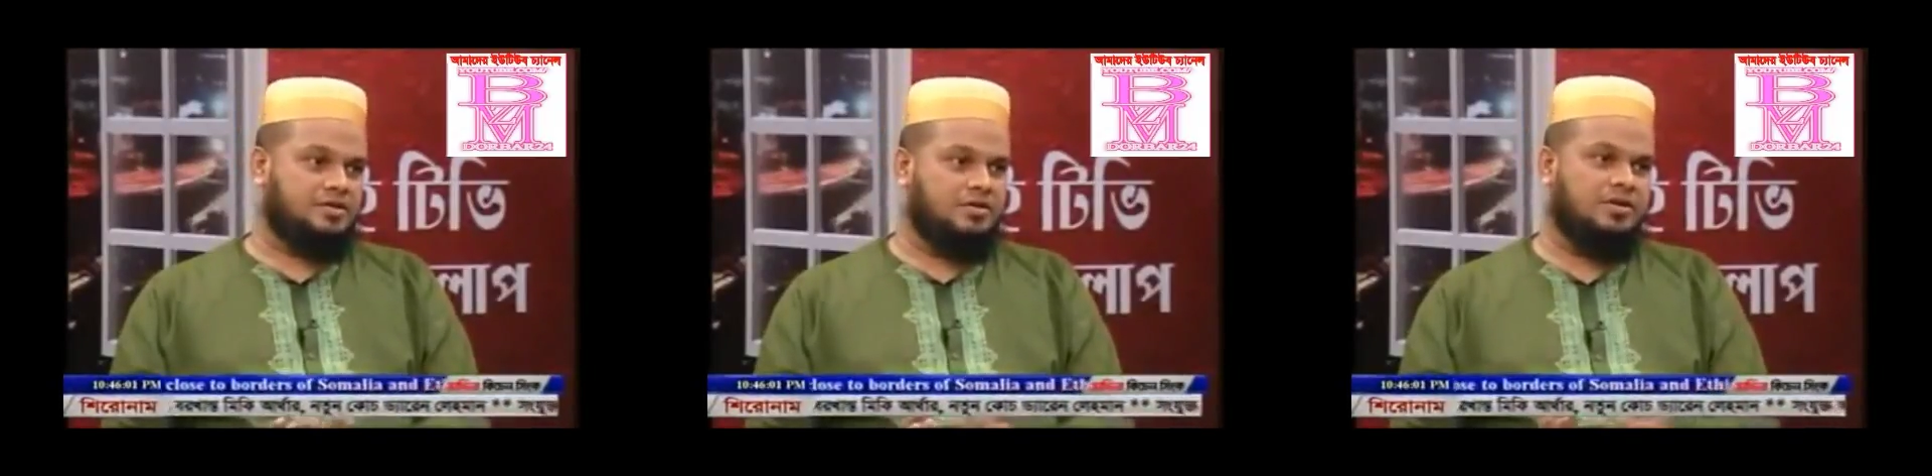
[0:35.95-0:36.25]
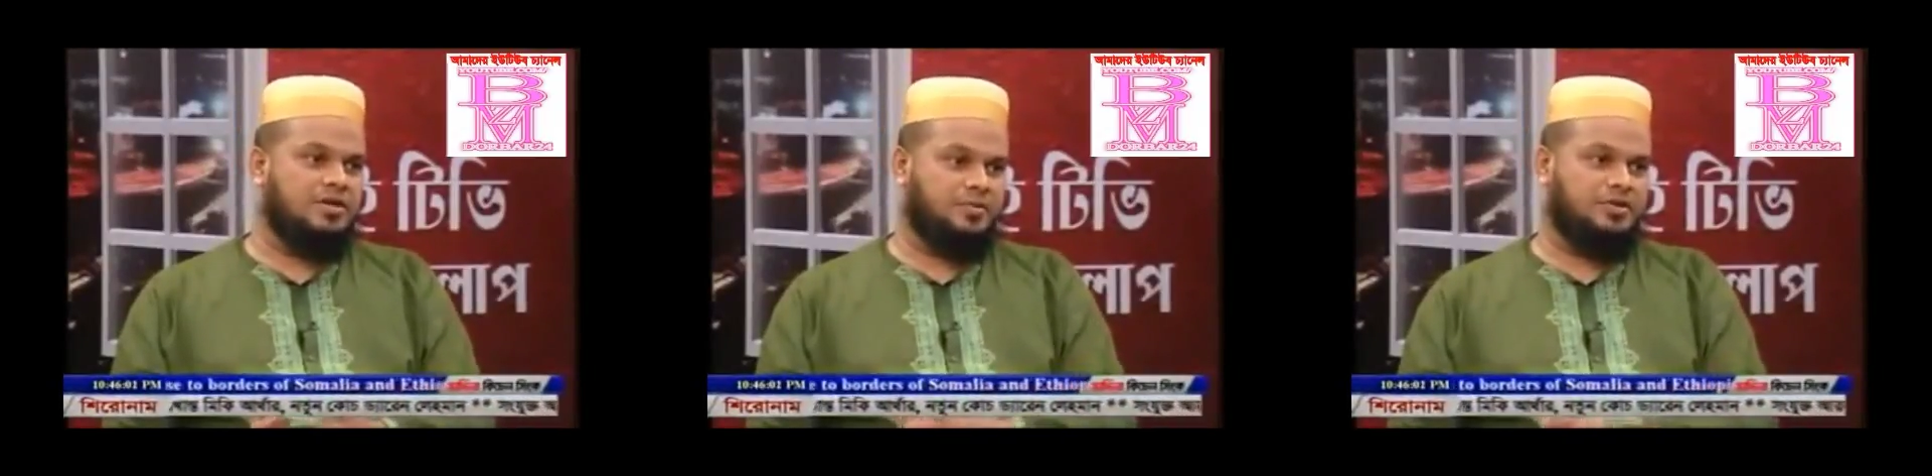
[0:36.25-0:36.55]

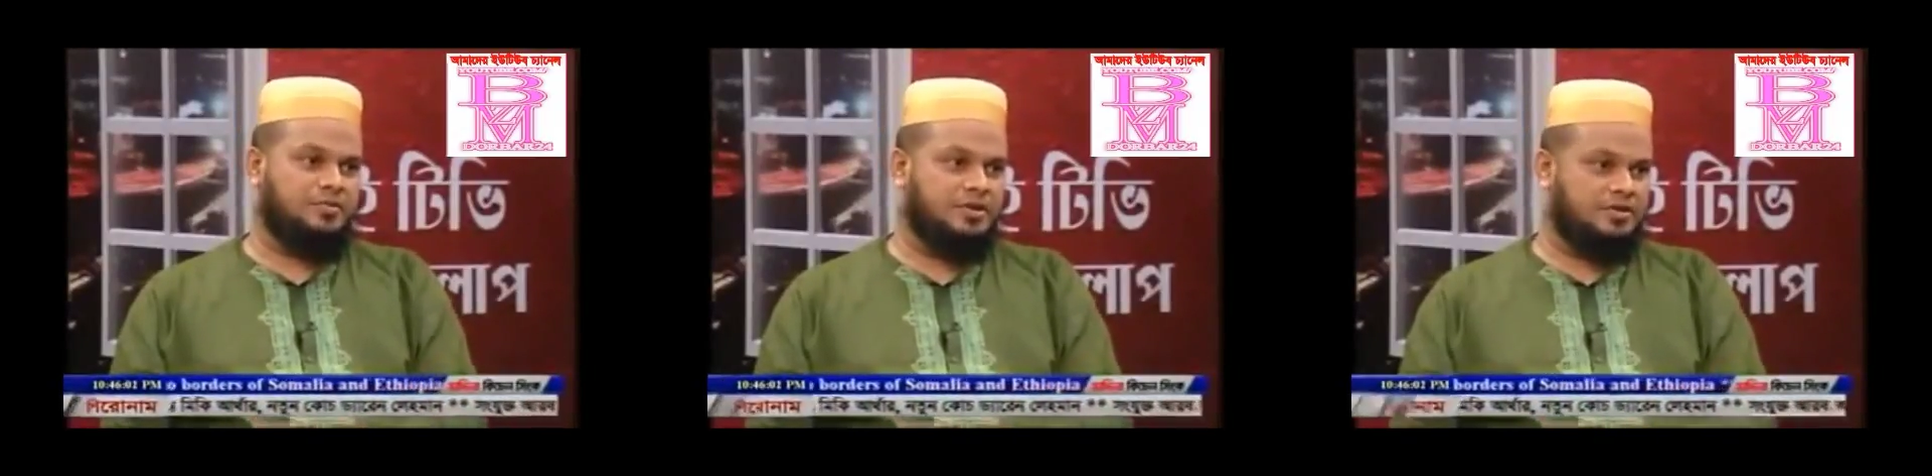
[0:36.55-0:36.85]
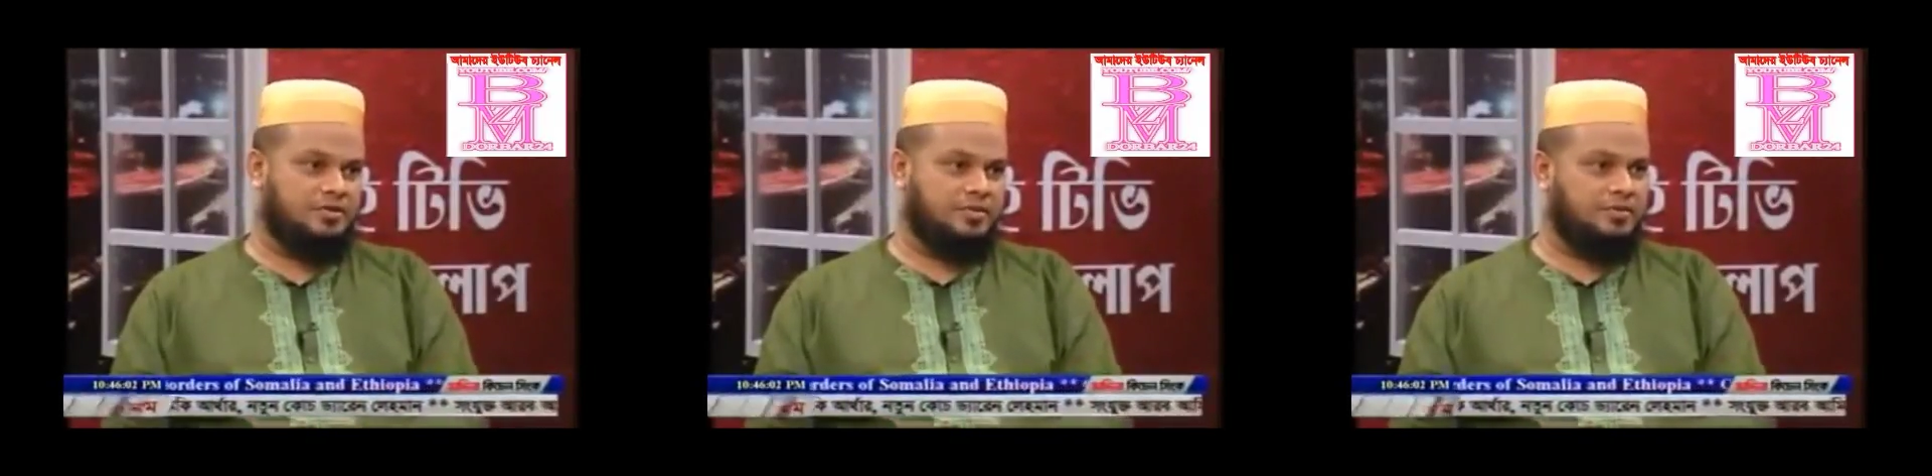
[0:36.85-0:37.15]
সকলের প্রতি
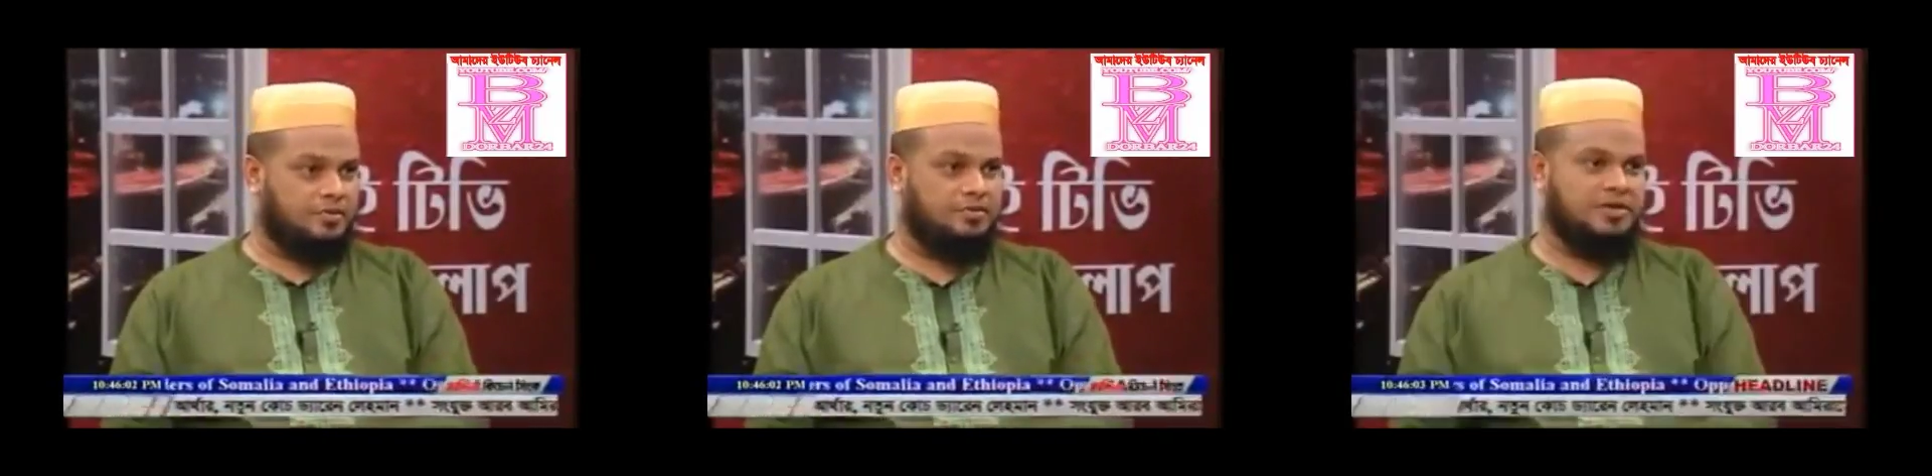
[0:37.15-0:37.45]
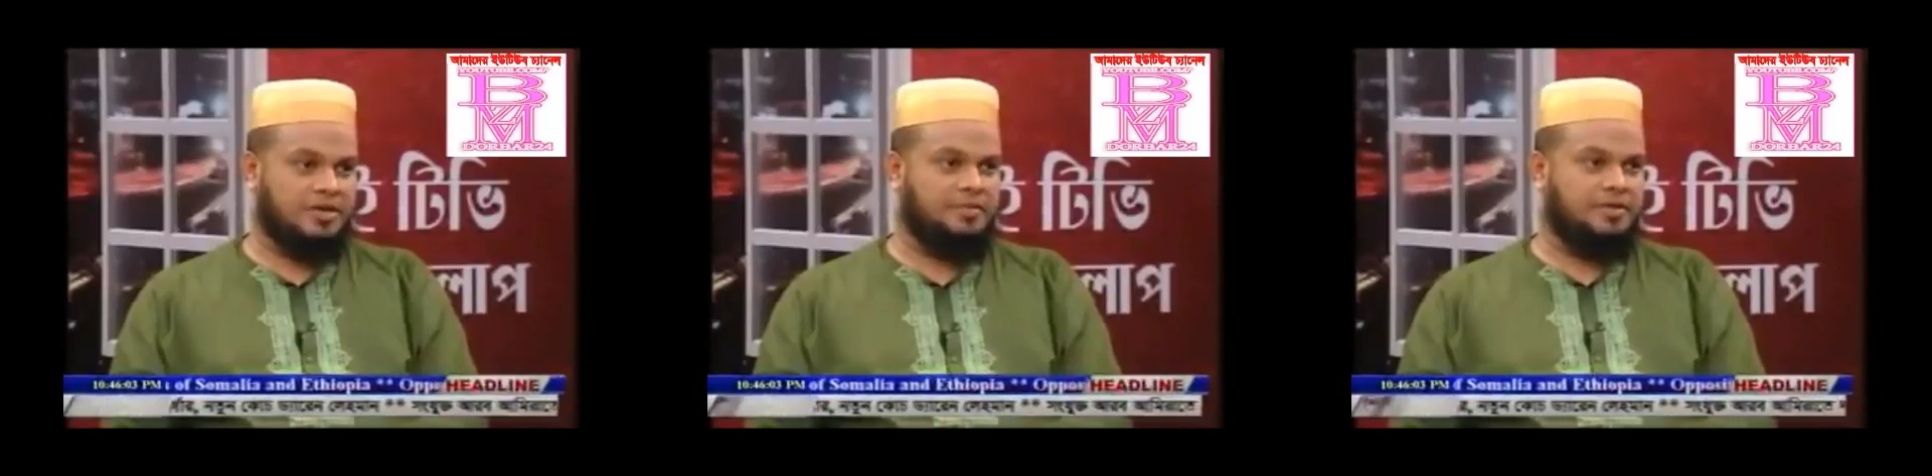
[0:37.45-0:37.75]
বিনীতভাবে অনুরোধ
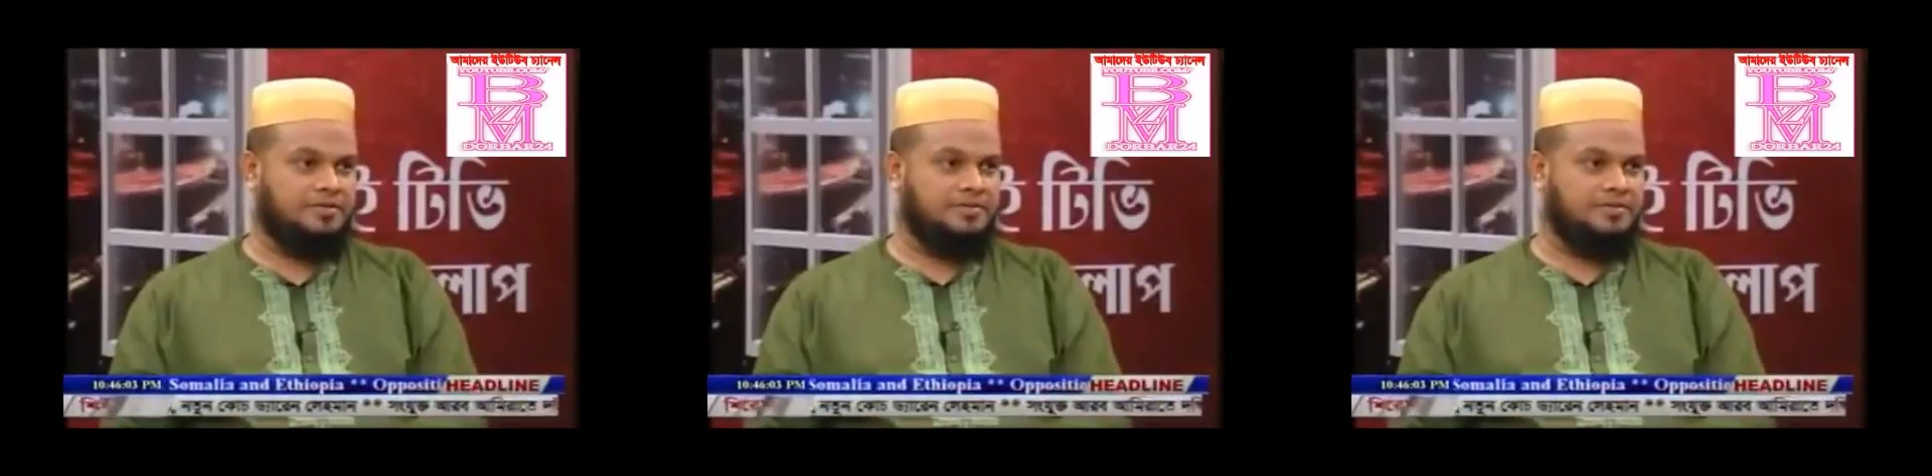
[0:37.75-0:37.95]
থাকবে